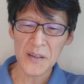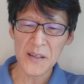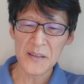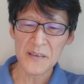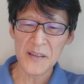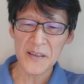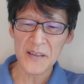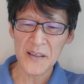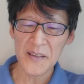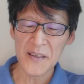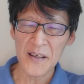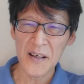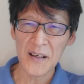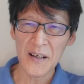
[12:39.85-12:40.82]
権的な
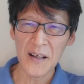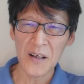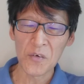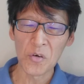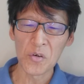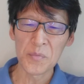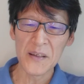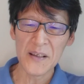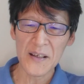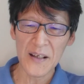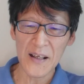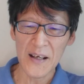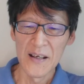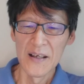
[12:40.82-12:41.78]
批判が国民
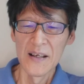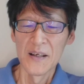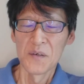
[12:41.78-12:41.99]
から